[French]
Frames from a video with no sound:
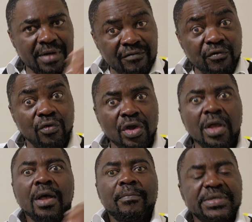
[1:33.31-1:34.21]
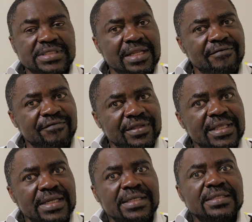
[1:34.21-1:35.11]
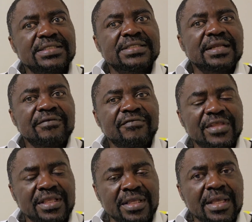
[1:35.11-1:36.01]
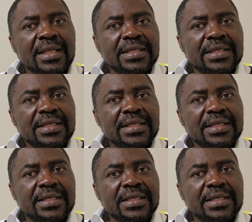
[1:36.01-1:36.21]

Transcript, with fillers: Bravo, parce que l'Afrique est en train de se réveiller.